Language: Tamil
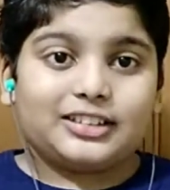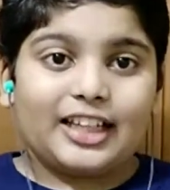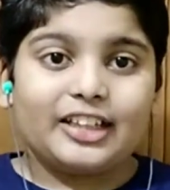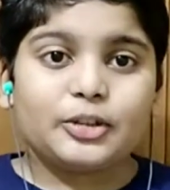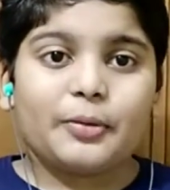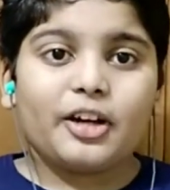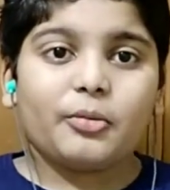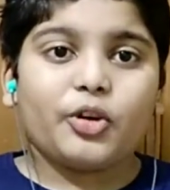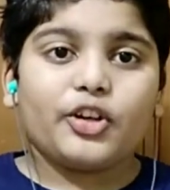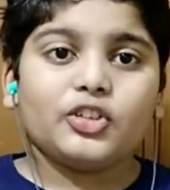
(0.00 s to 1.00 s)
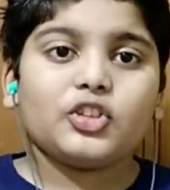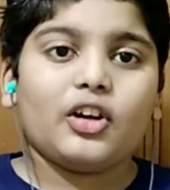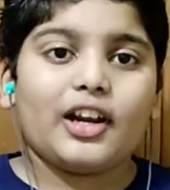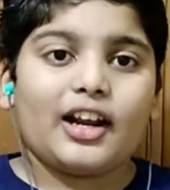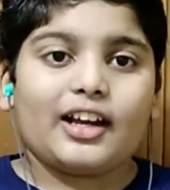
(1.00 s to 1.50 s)
சென்ஸ் பண்ண முடியும்னு
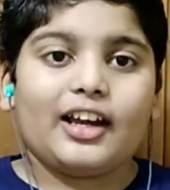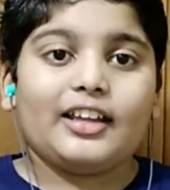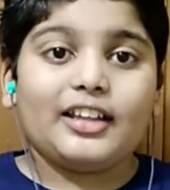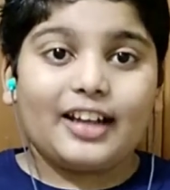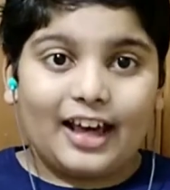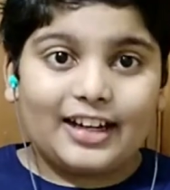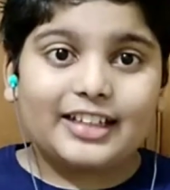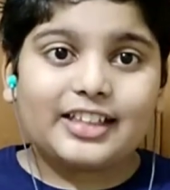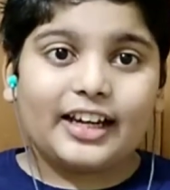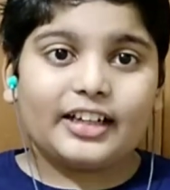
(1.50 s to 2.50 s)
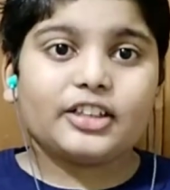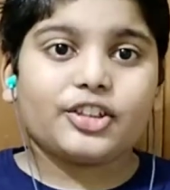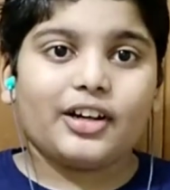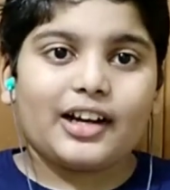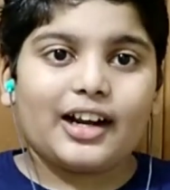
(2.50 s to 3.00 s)
சொல்கிறாங்க இது நிறைய
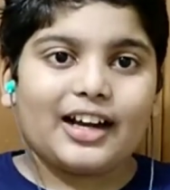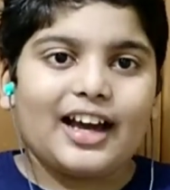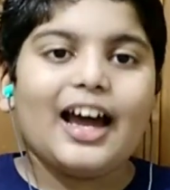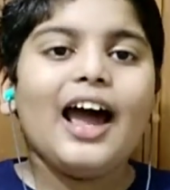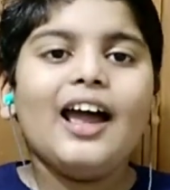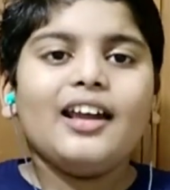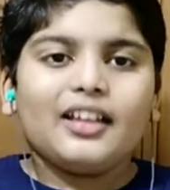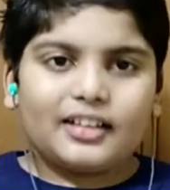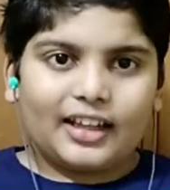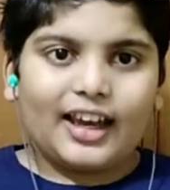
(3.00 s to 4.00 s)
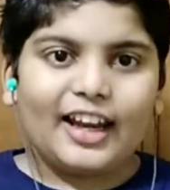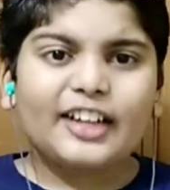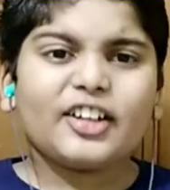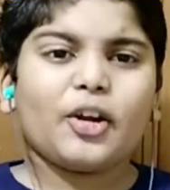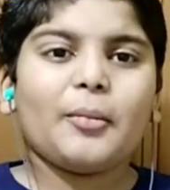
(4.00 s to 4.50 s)
சயின்டிஸ்ட் சொல்கிறாங்க இந்த
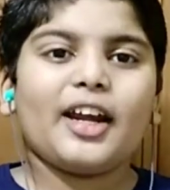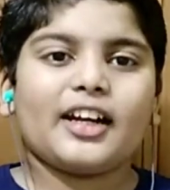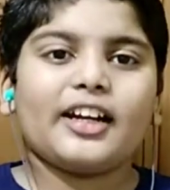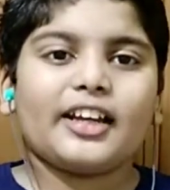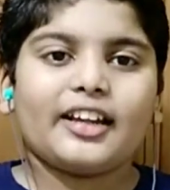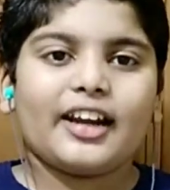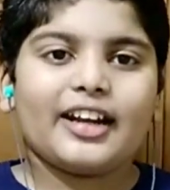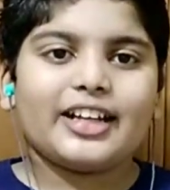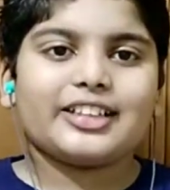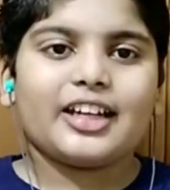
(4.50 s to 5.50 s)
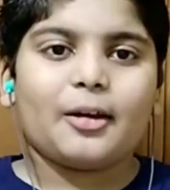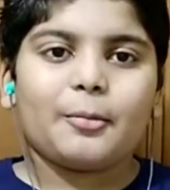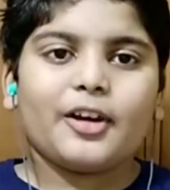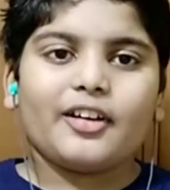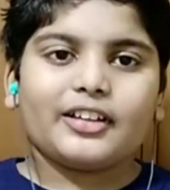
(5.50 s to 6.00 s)
எலக்ட்ரோ மேக்னெட்டிக் ரேடியேஷன் ரேடியேஷன்
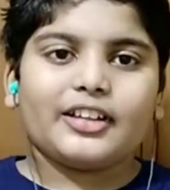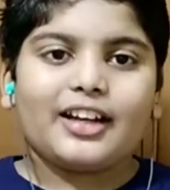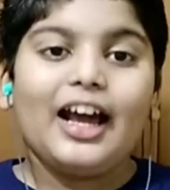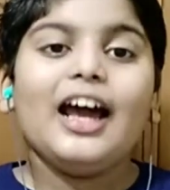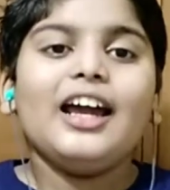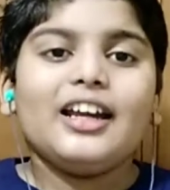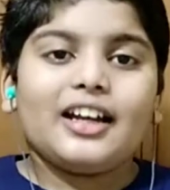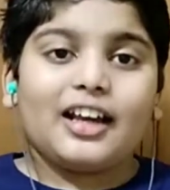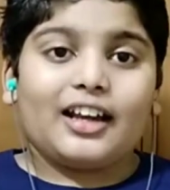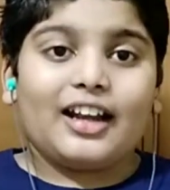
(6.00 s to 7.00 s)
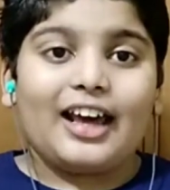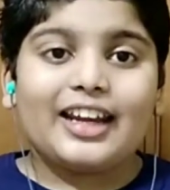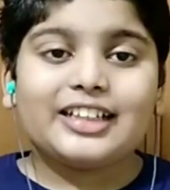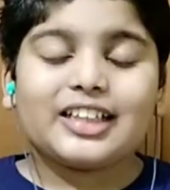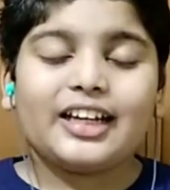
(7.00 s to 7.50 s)
எப்படி வருதுன்னா
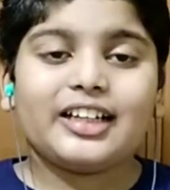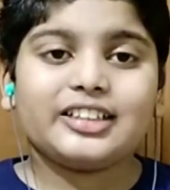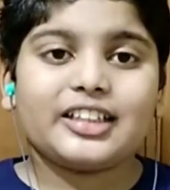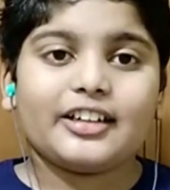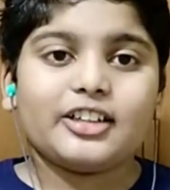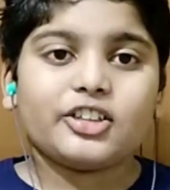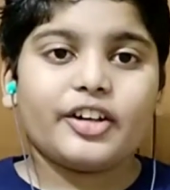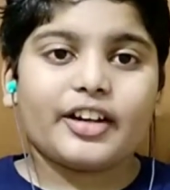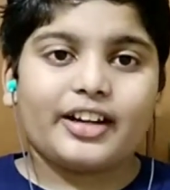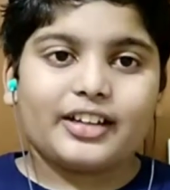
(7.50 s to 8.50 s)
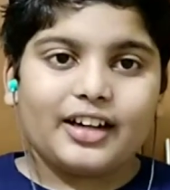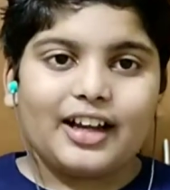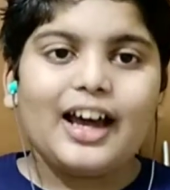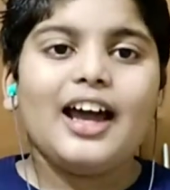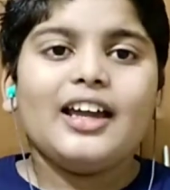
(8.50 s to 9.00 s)
நிறைய சயின்டிஸ்ட் என்ன
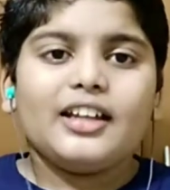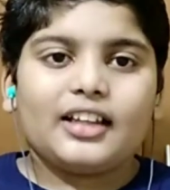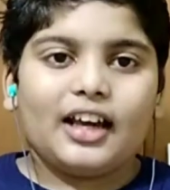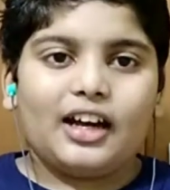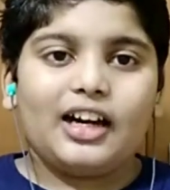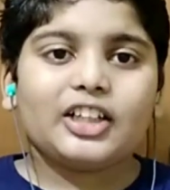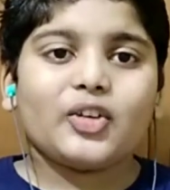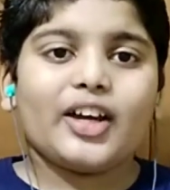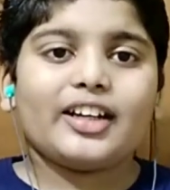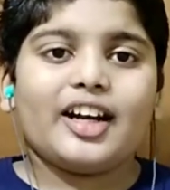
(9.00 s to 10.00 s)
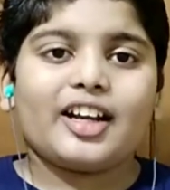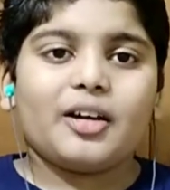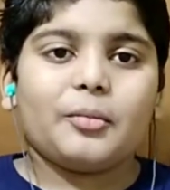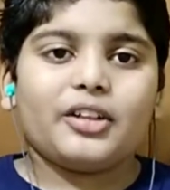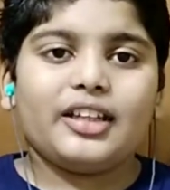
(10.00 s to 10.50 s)
சொல்கிறாங்கன்னா இந்த குவேக்
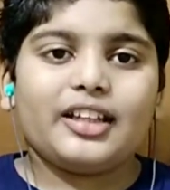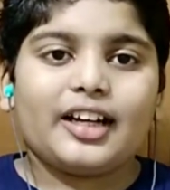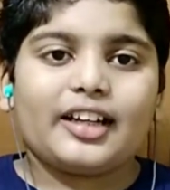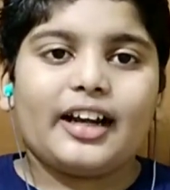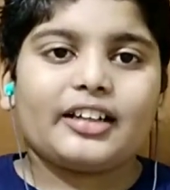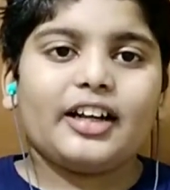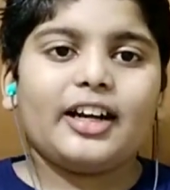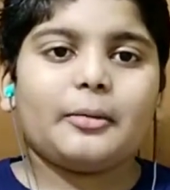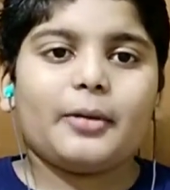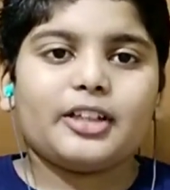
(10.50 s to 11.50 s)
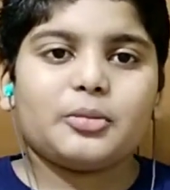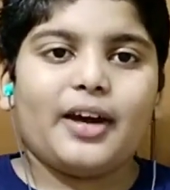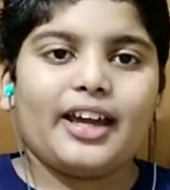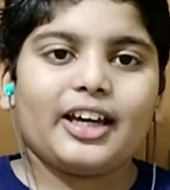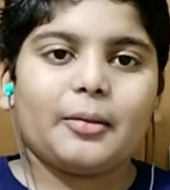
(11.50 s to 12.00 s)
நடக்கும்போது இந்த டெக்டானிக் பிளேட்ஸ்
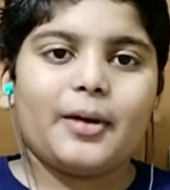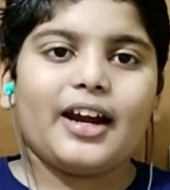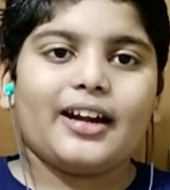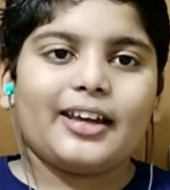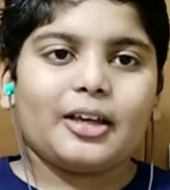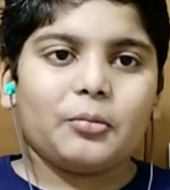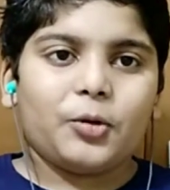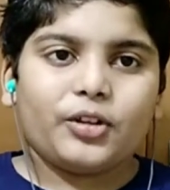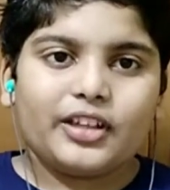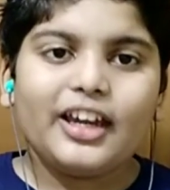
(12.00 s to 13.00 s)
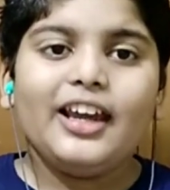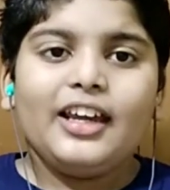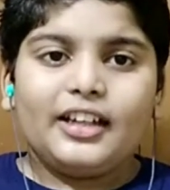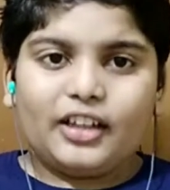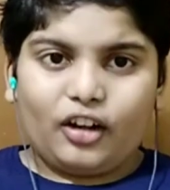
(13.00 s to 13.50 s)
பயங்கரமாக அடிக்கும் போது
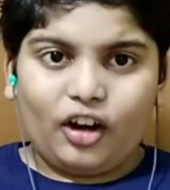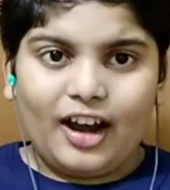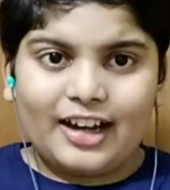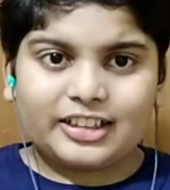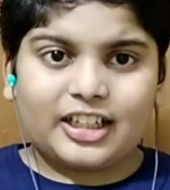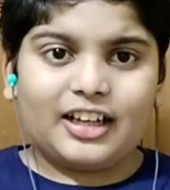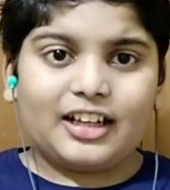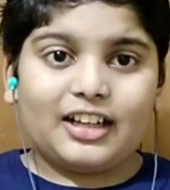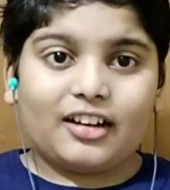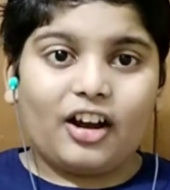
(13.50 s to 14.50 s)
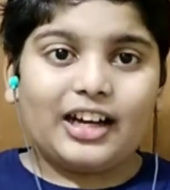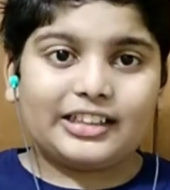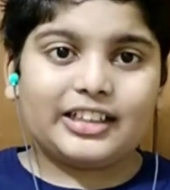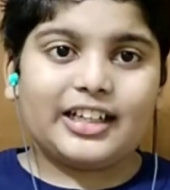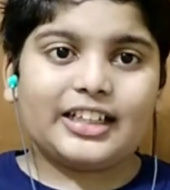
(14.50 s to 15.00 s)
இந்த ராக்ஸ்க்கு
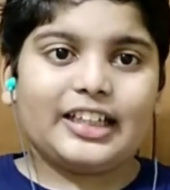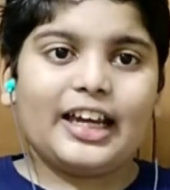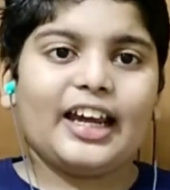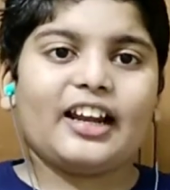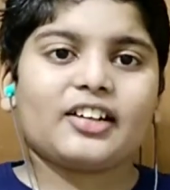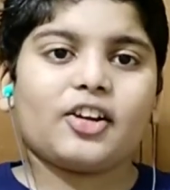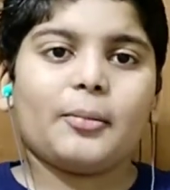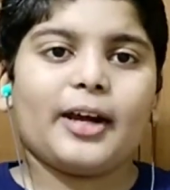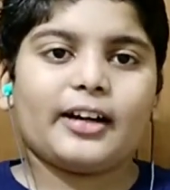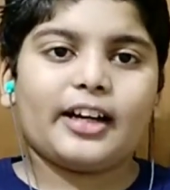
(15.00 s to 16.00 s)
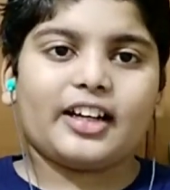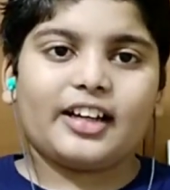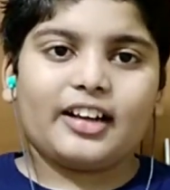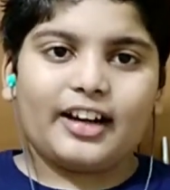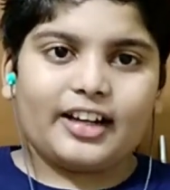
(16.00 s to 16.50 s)
ராக்ஸ்லேருந்து தான் எலக்ட்ரோ
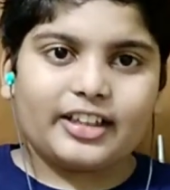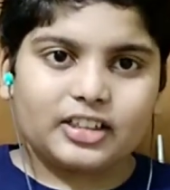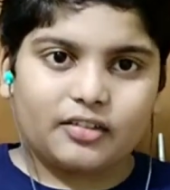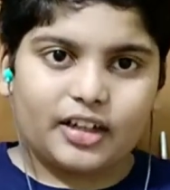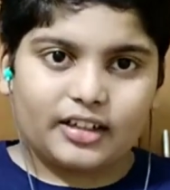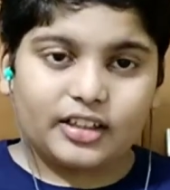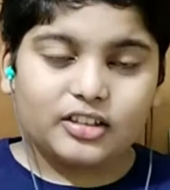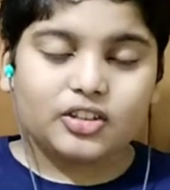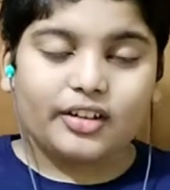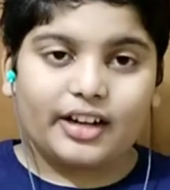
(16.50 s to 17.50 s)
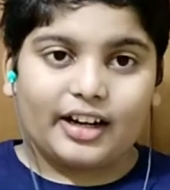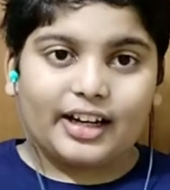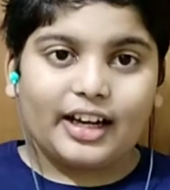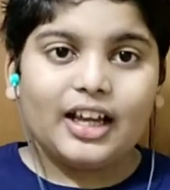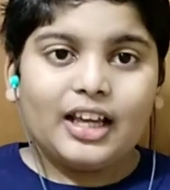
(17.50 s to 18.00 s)
மேக்னெட்டிக் ரேடியேஷன் வருதுன்னு
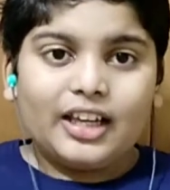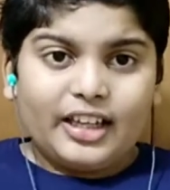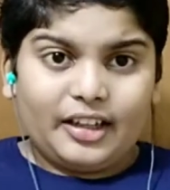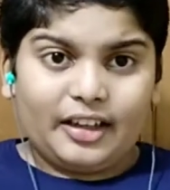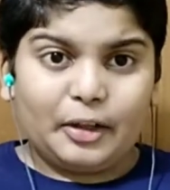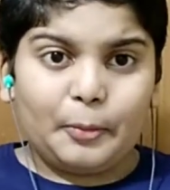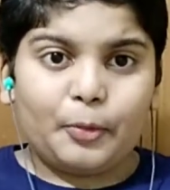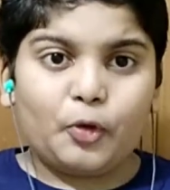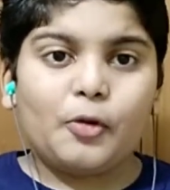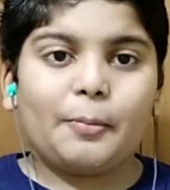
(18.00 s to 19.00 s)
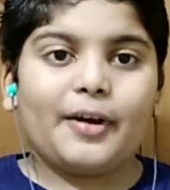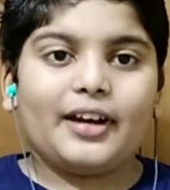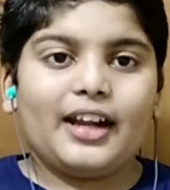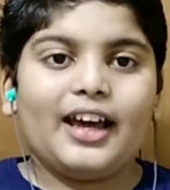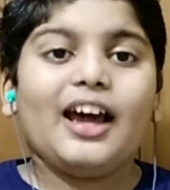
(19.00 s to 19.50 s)
சொல்கிறாங்க இதை வந்து ப்ரூவ்
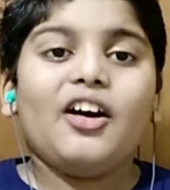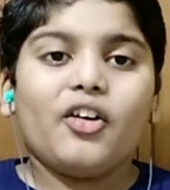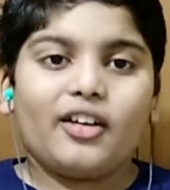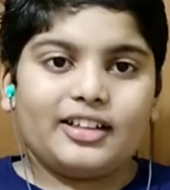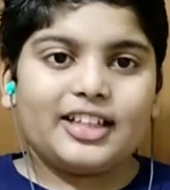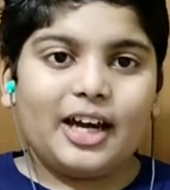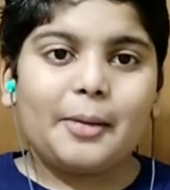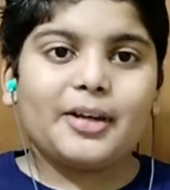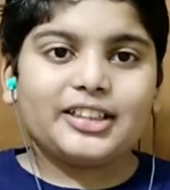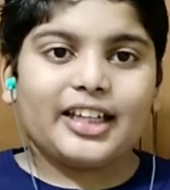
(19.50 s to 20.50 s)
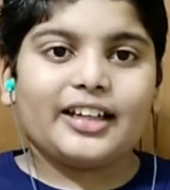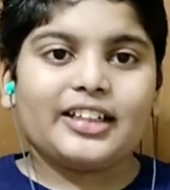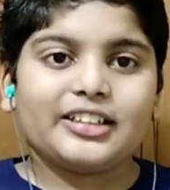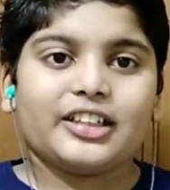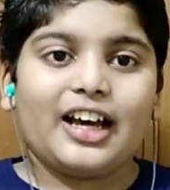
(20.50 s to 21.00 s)
பண்ண ஒரு ஜெர்மன்
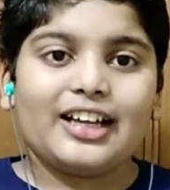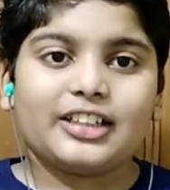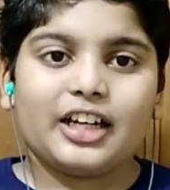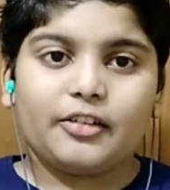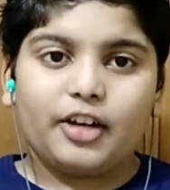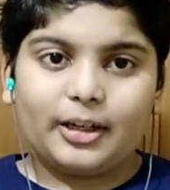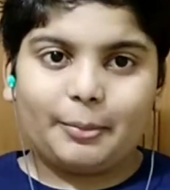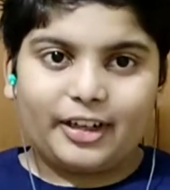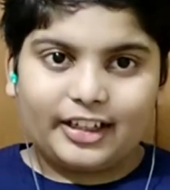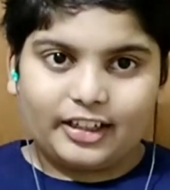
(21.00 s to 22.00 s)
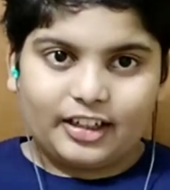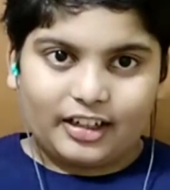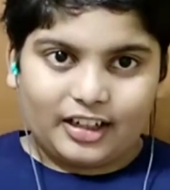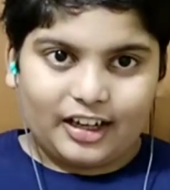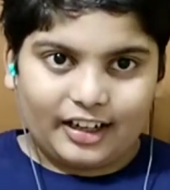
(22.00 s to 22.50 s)
சயின்டிஸ்ட் நாசாவில் ஒர்க் பண்ணிக்கிட்டு
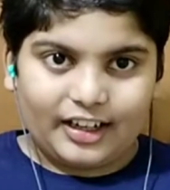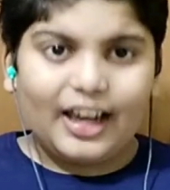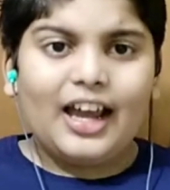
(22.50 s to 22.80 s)
இருக்காரு